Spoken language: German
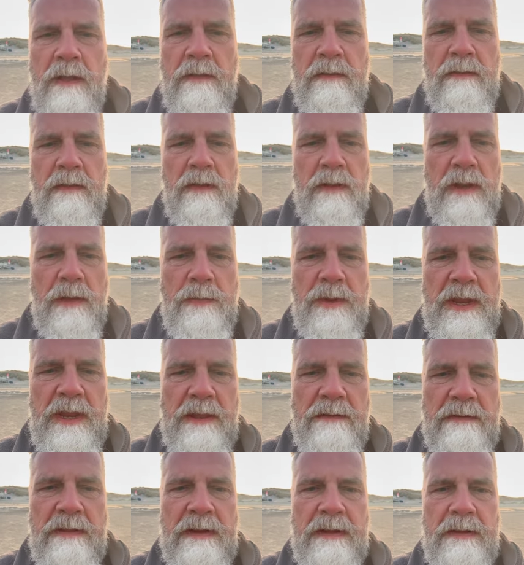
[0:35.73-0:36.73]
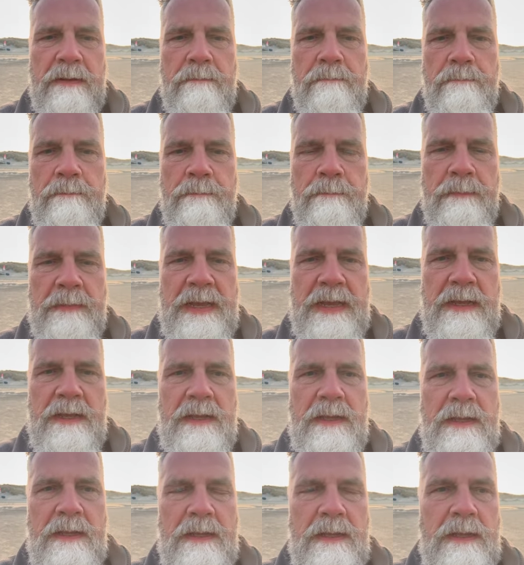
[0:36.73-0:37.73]
So, da bin ich wieder. Ja,
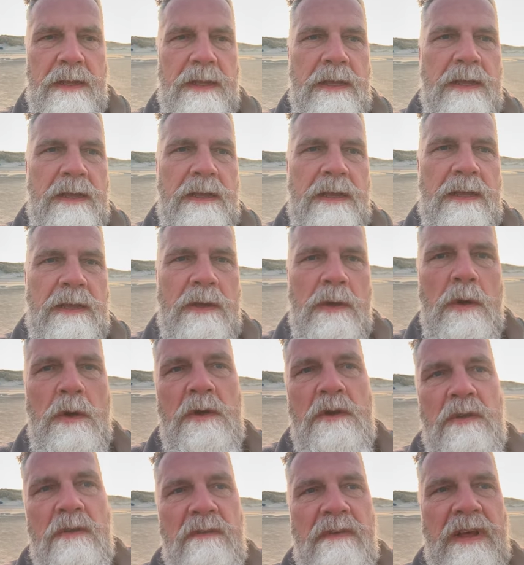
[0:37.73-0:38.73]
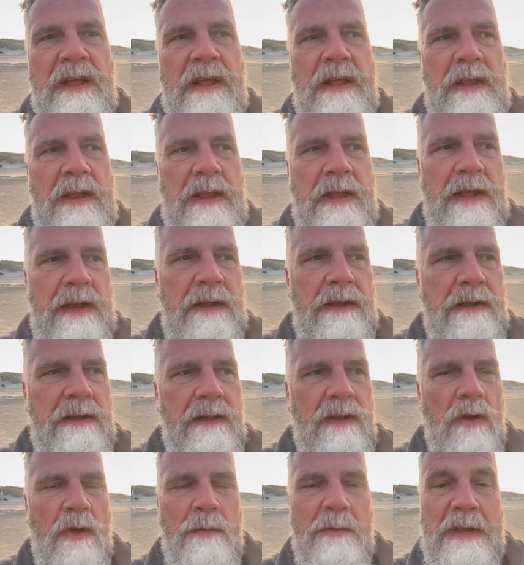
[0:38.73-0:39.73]
heute war leider
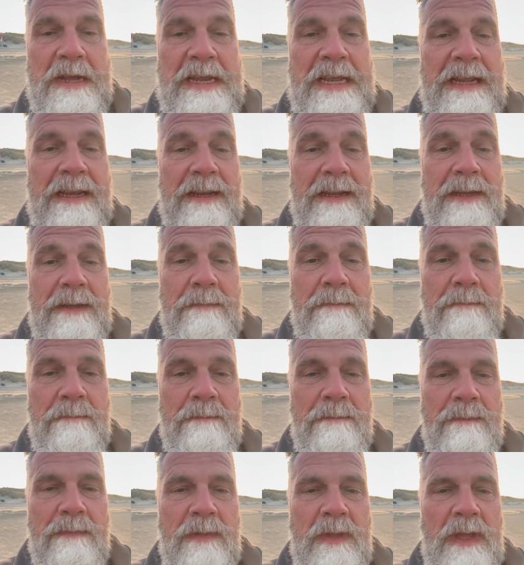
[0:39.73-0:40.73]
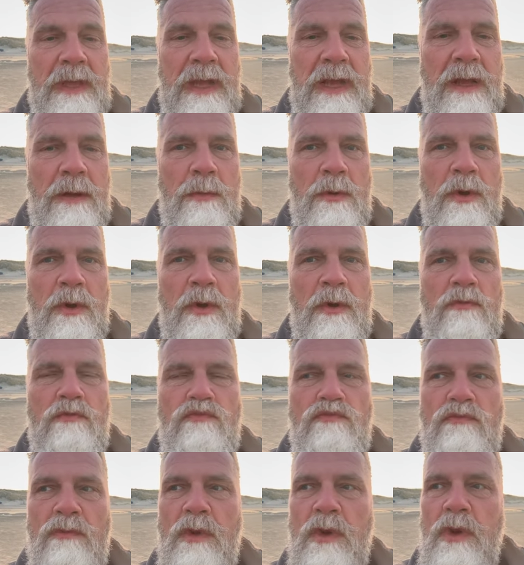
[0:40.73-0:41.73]
die Robbe nicht da, aber
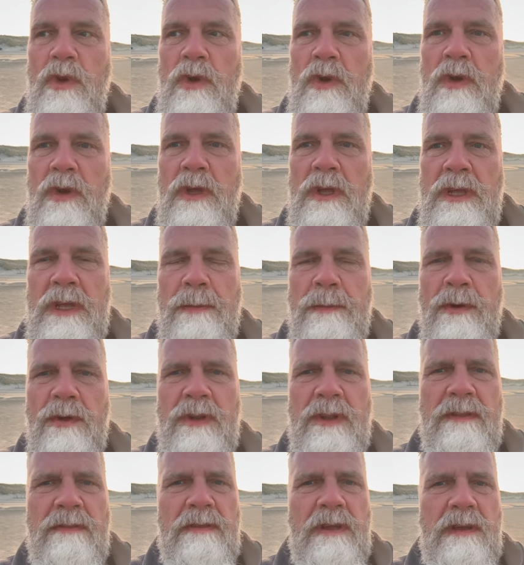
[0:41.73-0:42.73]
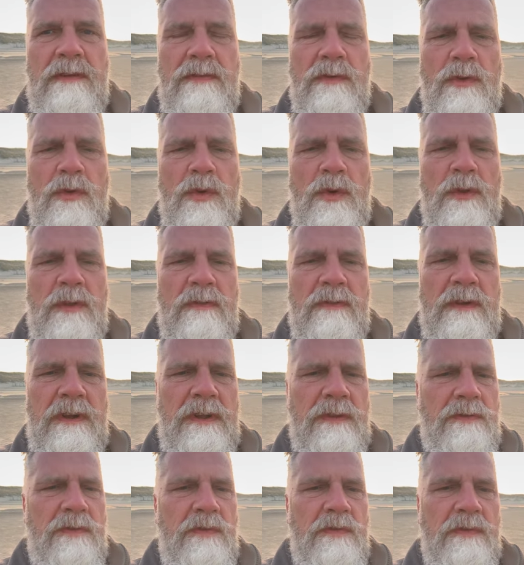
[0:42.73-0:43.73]
ich habe auch die Zeit verkürzt, weil
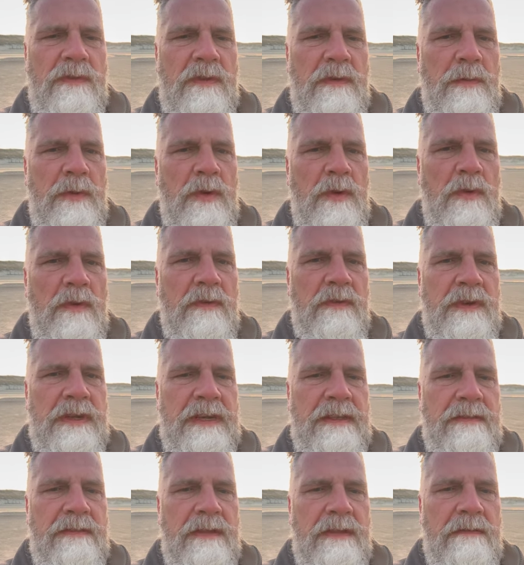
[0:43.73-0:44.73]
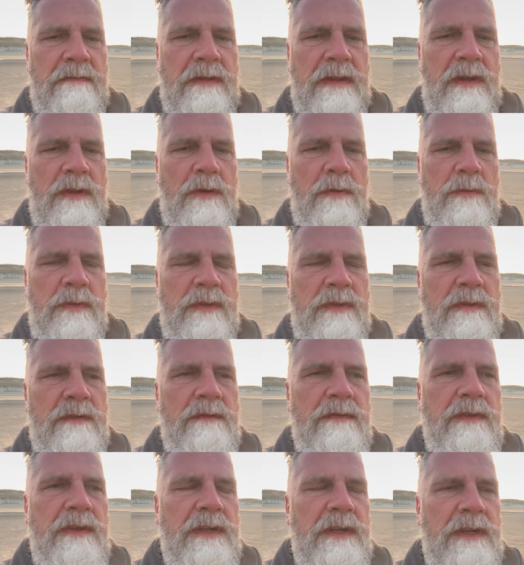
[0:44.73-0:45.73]
die 15 Minuten von gestern waren doch ein bisschen
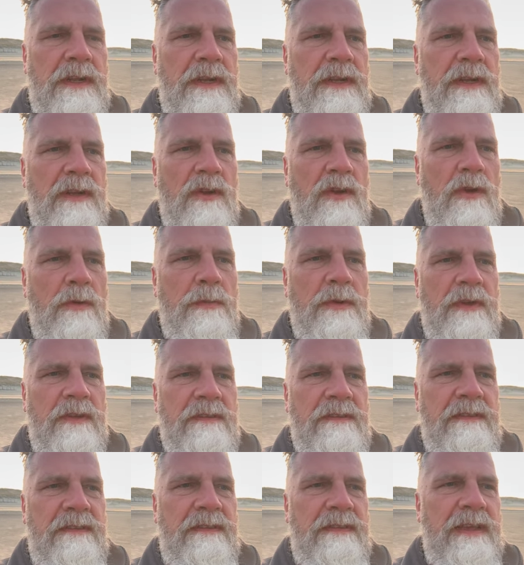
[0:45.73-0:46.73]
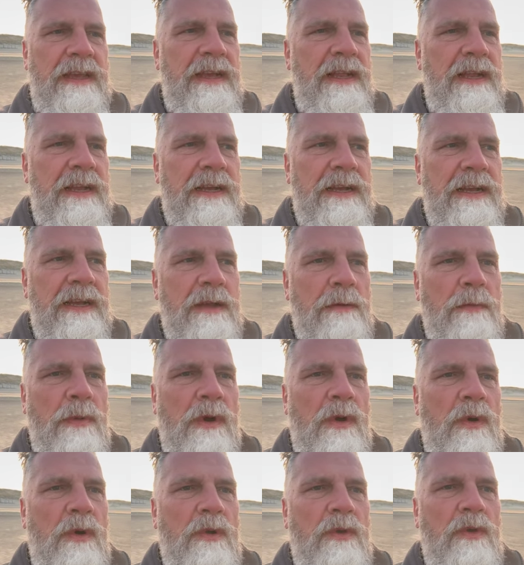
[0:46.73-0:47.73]
viel. Da hat der Körper sehr lange
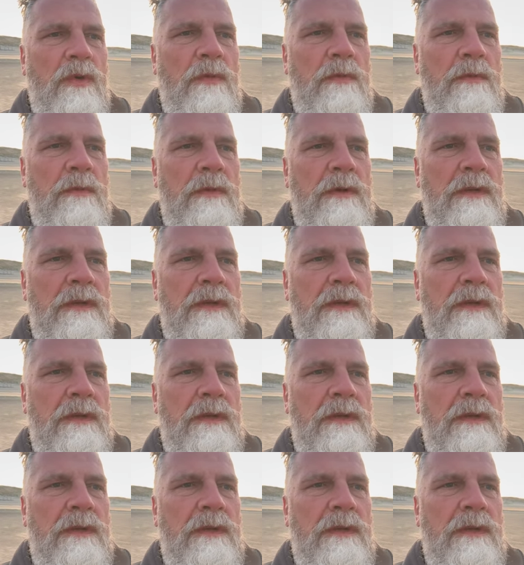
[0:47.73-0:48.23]
gebraucht, um